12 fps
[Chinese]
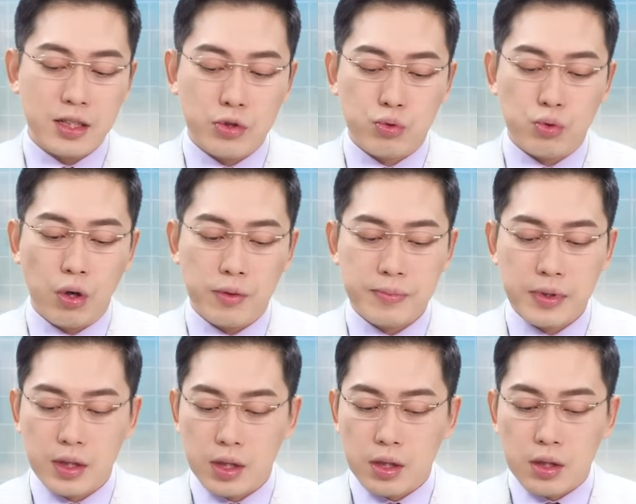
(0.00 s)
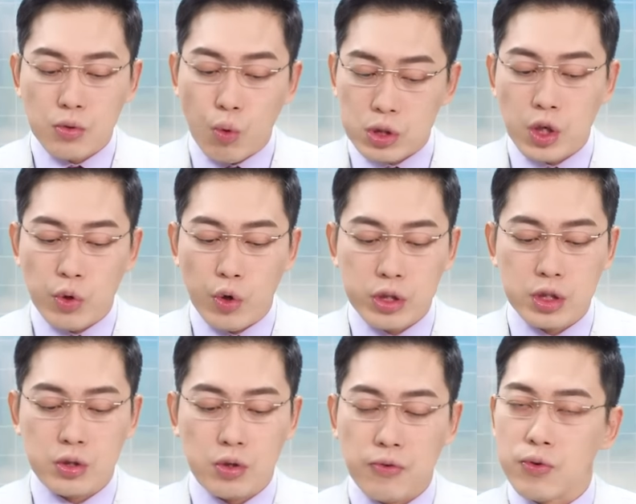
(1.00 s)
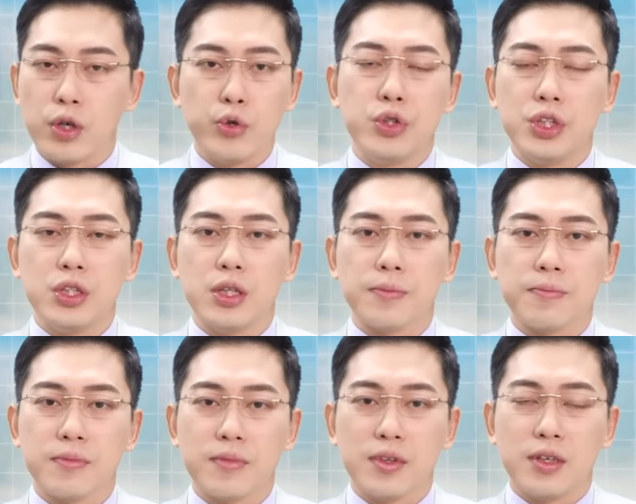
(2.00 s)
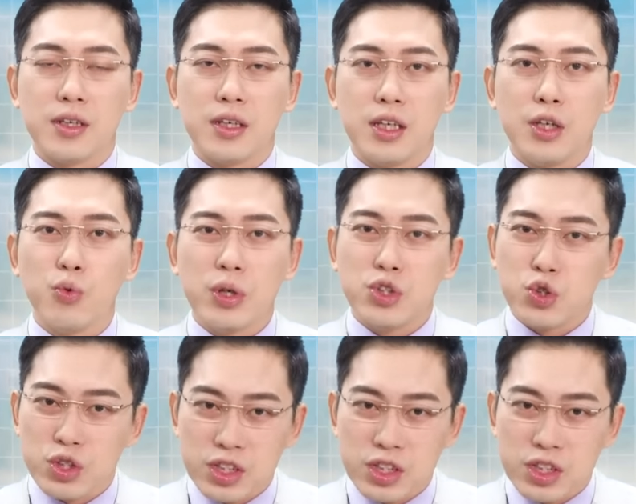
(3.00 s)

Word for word: 的说，我认为会是符合预期的，因为就是